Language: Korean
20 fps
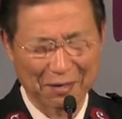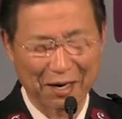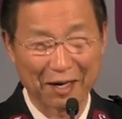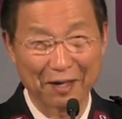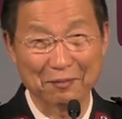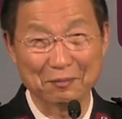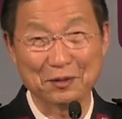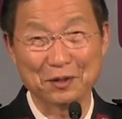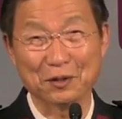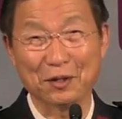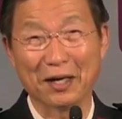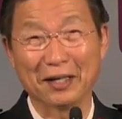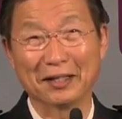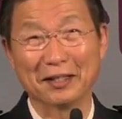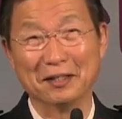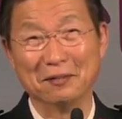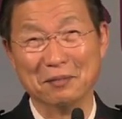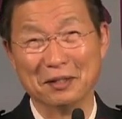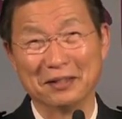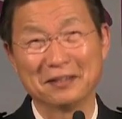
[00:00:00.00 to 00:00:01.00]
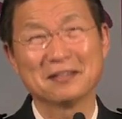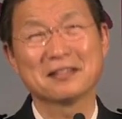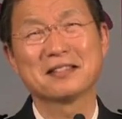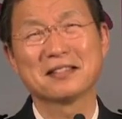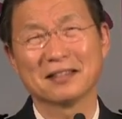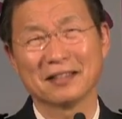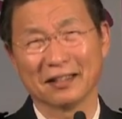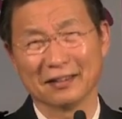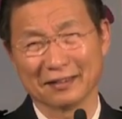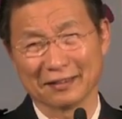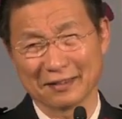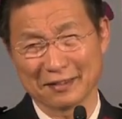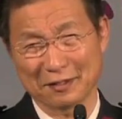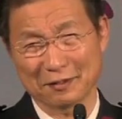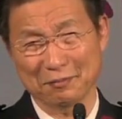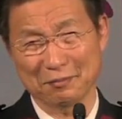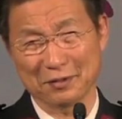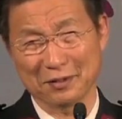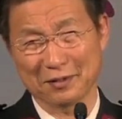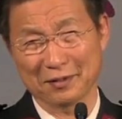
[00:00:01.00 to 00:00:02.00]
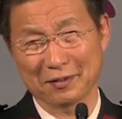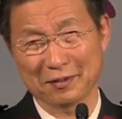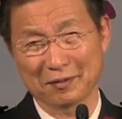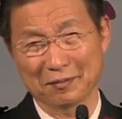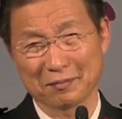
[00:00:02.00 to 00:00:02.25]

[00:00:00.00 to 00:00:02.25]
마음이요 하나님의 뜻이라는 것입니다.